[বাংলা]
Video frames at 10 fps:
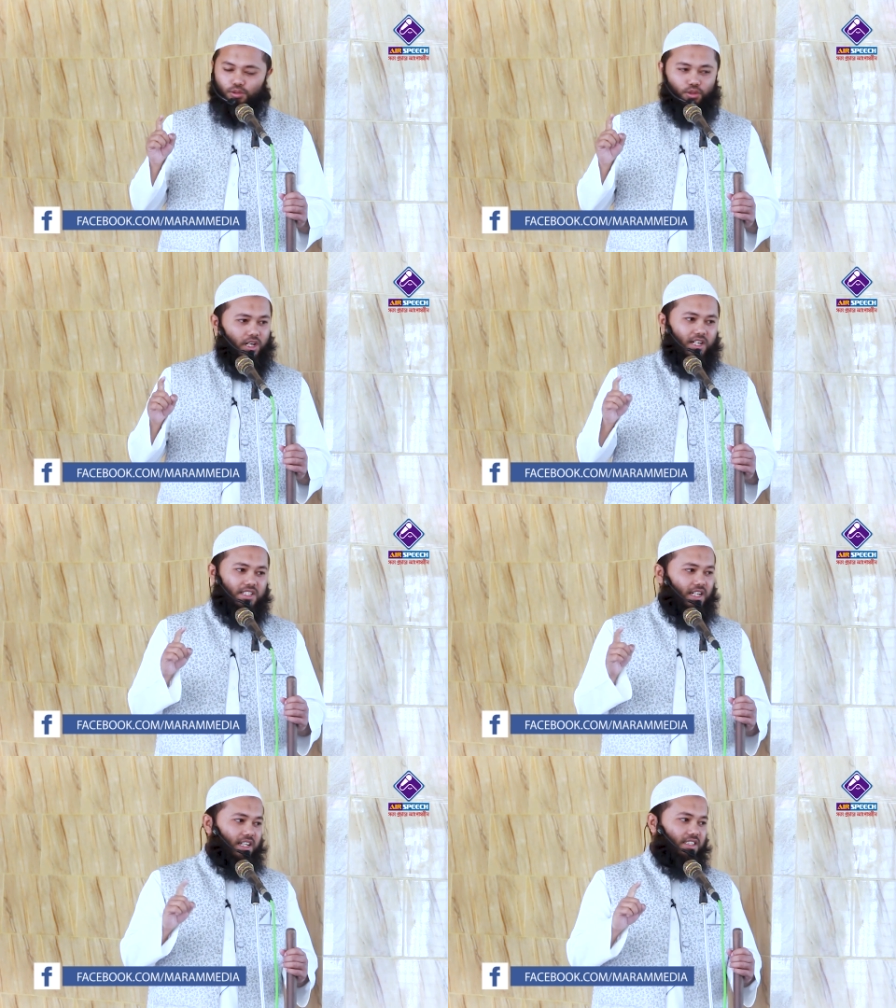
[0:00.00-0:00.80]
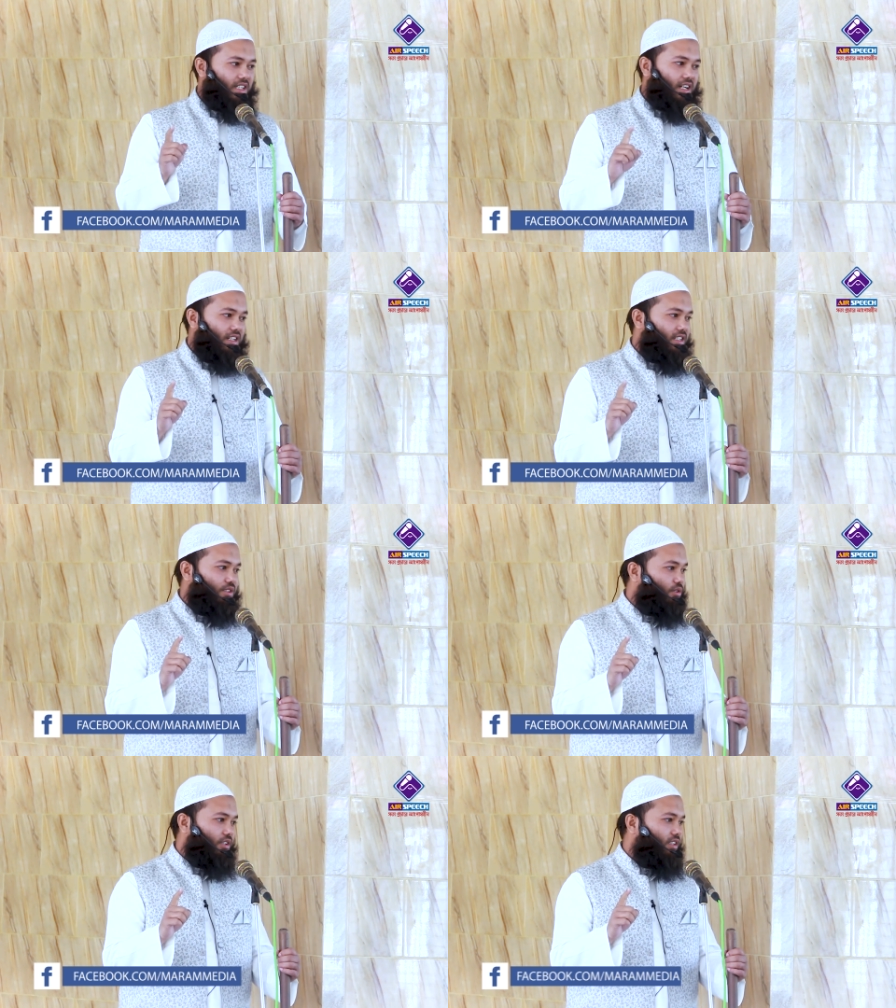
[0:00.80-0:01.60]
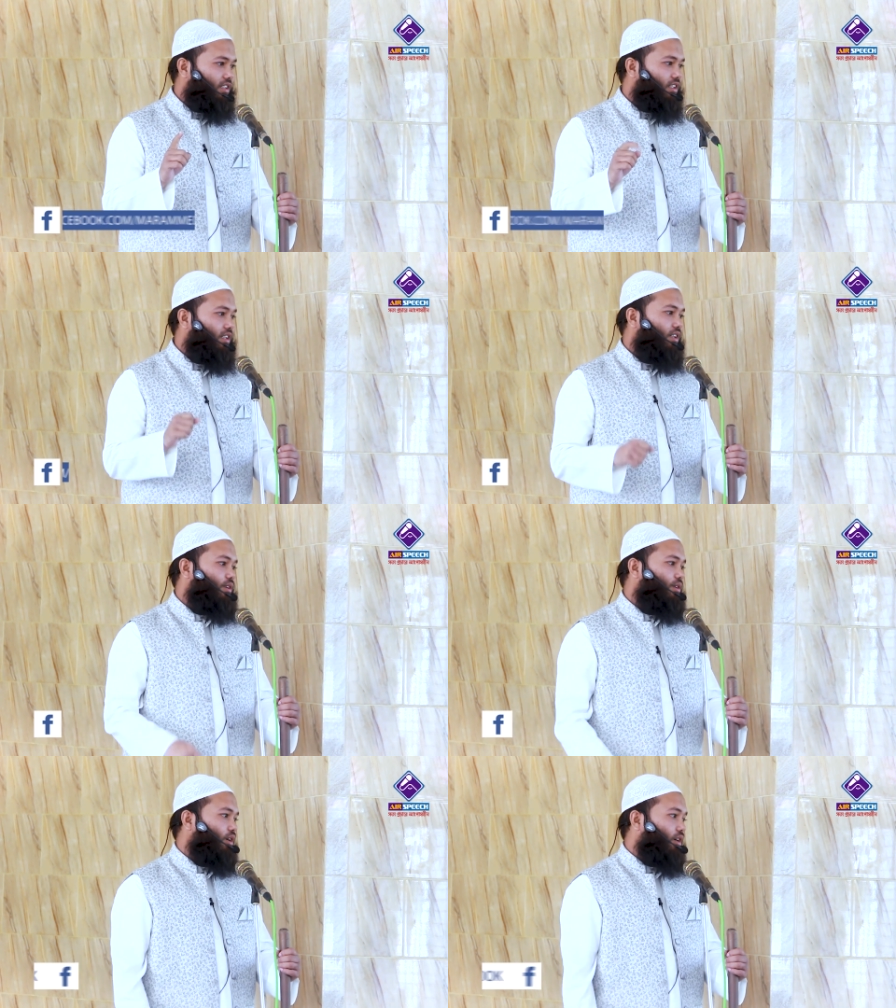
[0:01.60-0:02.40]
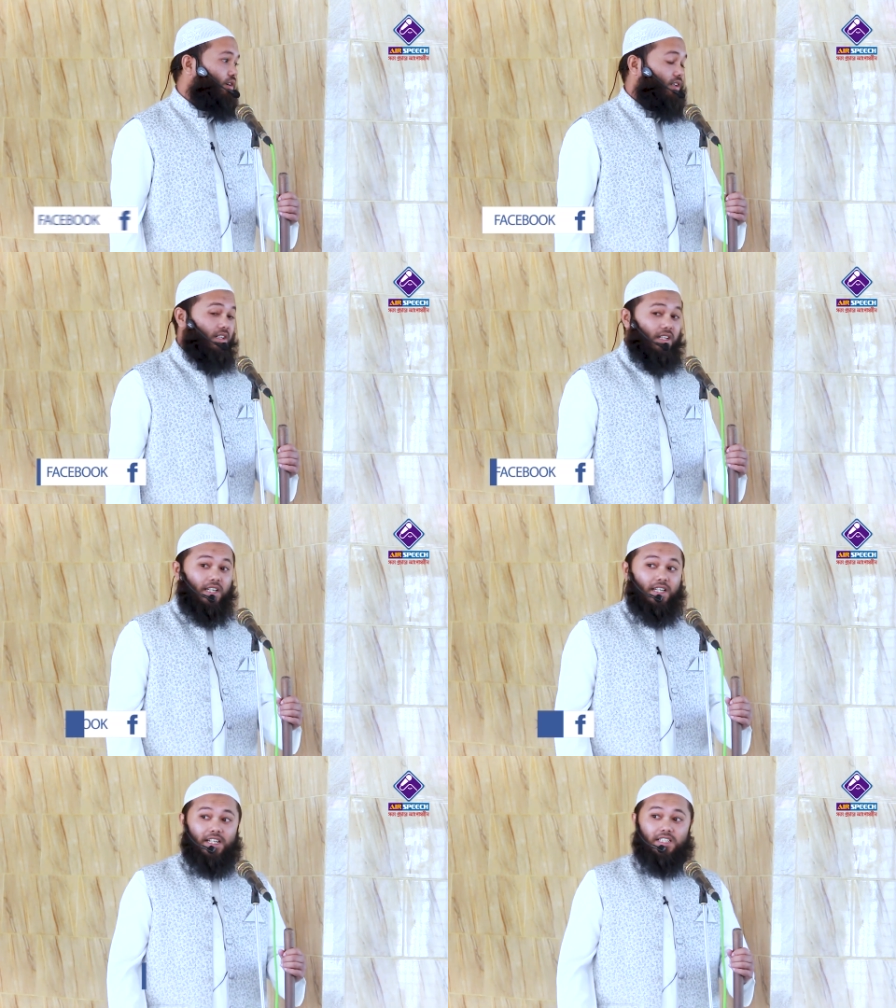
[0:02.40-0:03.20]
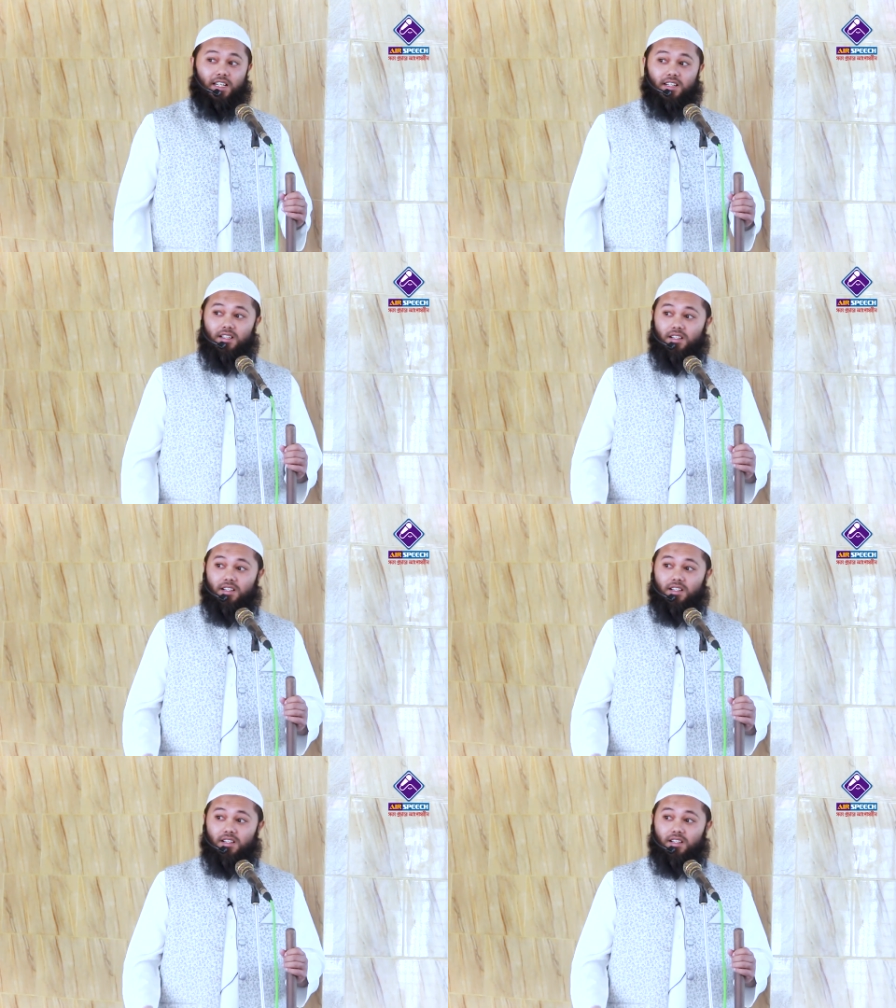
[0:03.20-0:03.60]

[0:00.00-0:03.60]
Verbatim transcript: ধোকার জায়গা ছাড়া আর কিছুই নয় এটার